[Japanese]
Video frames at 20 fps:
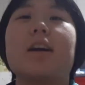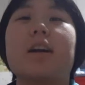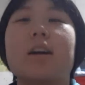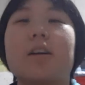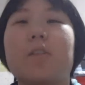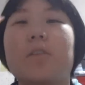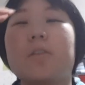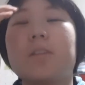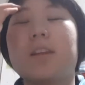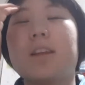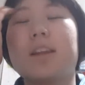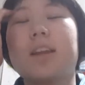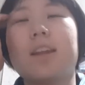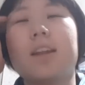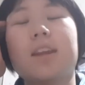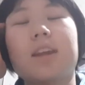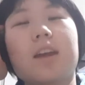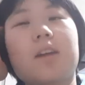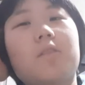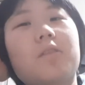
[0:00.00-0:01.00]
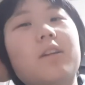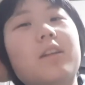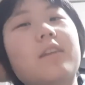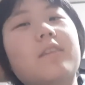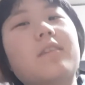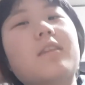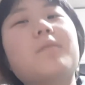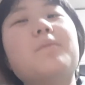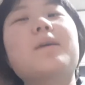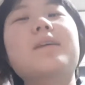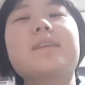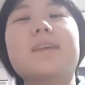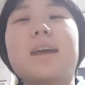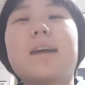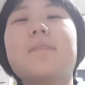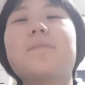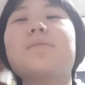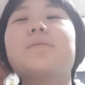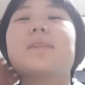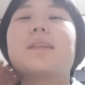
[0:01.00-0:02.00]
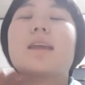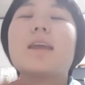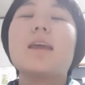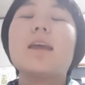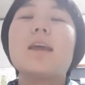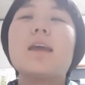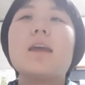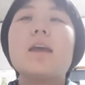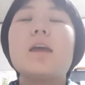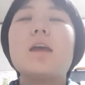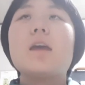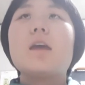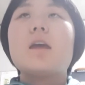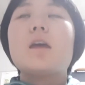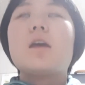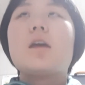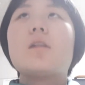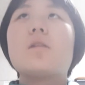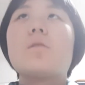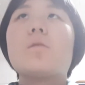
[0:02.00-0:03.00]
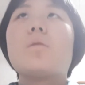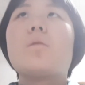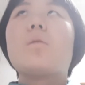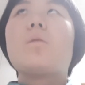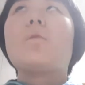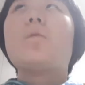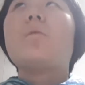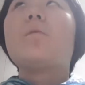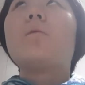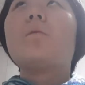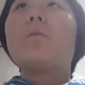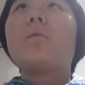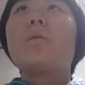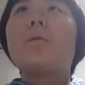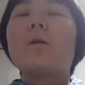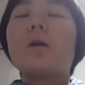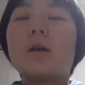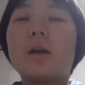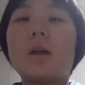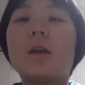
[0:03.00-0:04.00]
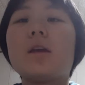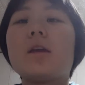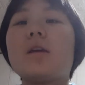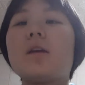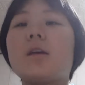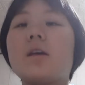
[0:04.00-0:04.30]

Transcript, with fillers: んかこんなちっちゃい声ですいません。えっと、はい、